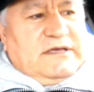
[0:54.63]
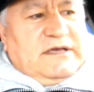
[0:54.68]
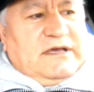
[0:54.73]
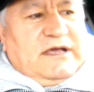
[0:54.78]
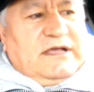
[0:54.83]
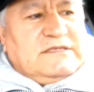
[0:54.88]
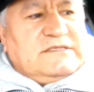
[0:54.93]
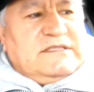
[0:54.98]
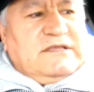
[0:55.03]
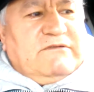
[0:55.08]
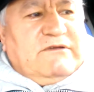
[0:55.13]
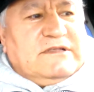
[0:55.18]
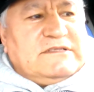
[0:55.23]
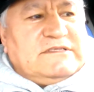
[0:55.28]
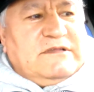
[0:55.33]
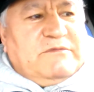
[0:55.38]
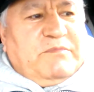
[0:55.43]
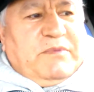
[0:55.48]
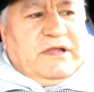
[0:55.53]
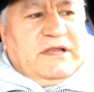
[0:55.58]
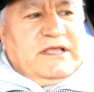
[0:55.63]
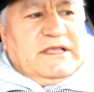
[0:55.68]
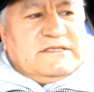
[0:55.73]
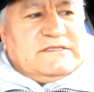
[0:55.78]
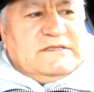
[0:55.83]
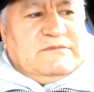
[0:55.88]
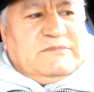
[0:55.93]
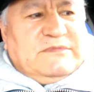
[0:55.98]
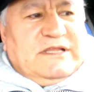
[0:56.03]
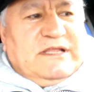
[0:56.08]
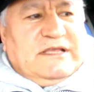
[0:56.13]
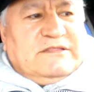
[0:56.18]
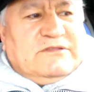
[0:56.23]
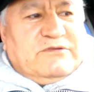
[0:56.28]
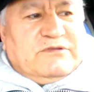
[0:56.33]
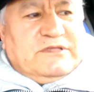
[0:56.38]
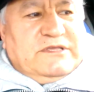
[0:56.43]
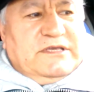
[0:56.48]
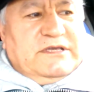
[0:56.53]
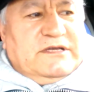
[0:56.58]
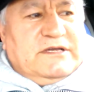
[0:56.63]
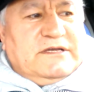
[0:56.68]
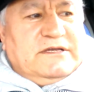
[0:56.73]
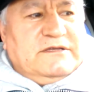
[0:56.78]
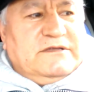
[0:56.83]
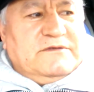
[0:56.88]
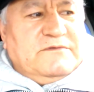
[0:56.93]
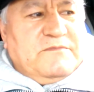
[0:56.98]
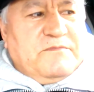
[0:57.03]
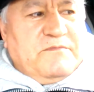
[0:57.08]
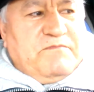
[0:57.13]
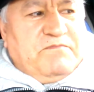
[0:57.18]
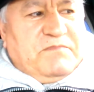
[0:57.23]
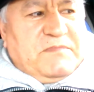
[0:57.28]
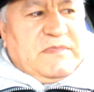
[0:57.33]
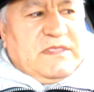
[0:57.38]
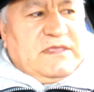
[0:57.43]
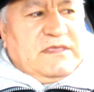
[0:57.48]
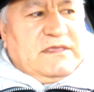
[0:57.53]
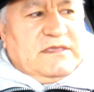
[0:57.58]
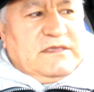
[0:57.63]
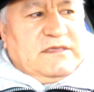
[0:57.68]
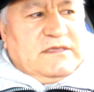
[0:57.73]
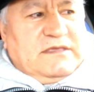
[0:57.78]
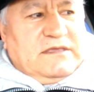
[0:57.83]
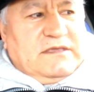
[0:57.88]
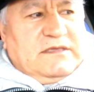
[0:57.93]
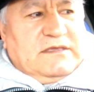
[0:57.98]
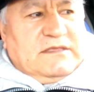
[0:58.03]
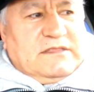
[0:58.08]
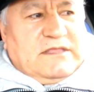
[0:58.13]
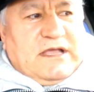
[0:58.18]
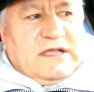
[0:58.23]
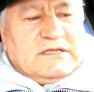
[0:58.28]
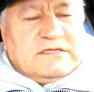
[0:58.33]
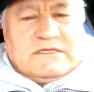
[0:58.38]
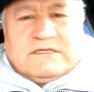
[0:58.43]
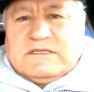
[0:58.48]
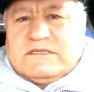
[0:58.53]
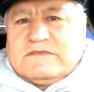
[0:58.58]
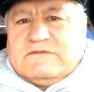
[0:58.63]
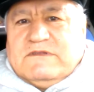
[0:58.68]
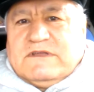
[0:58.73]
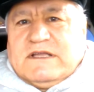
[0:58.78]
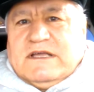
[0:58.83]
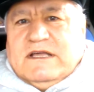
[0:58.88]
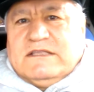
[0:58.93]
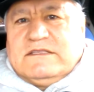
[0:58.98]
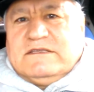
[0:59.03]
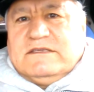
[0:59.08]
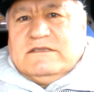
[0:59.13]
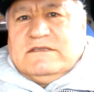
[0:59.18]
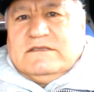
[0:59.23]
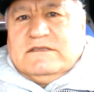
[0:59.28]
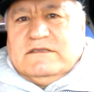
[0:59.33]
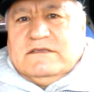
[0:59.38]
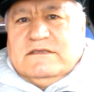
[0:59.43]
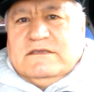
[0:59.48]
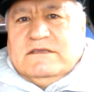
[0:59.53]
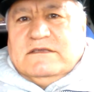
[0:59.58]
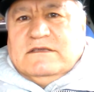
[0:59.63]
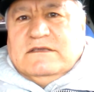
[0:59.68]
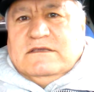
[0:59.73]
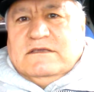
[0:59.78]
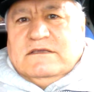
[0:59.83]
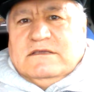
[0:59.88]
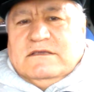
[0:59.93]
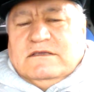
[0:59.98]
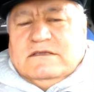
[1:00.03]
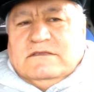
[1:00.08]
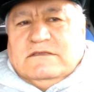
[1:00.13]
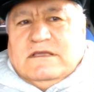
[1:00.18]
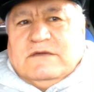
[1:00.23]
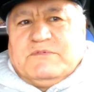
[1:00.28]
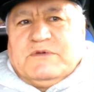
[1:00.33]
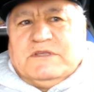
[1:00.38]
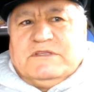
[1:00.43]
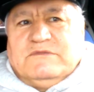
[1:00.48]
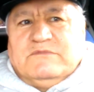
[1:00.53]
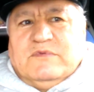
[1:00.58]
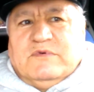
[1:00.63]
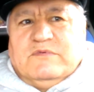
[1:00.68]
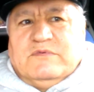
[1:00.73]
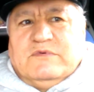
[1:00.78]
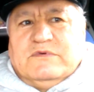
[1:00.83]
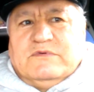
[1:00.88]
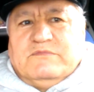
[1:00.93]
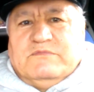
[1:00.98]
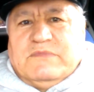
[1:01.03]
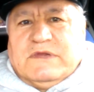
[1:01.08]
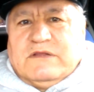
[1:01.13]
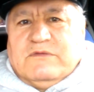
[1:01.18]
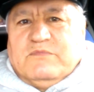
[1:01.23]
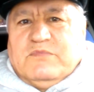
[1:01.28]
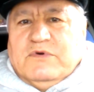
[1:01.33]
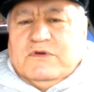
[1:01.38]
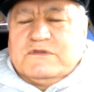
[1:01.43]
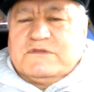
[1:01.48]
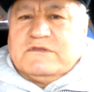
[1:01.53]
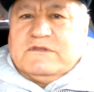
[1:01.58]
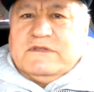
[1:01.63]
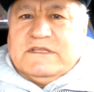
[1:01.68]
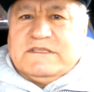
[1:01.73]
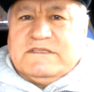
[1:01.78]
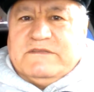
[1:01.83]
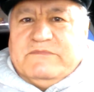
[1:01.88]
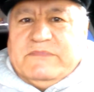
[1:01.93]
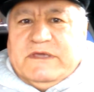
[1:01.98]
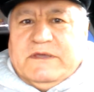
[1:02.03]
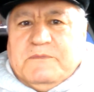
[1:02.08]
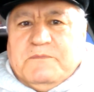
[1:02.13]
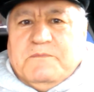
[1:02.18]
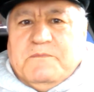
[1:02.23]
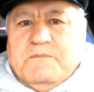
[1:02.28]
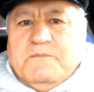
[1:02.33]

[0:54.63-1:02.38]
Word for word: оставаться полезным для других и также извлекать необходимую пользу для себя.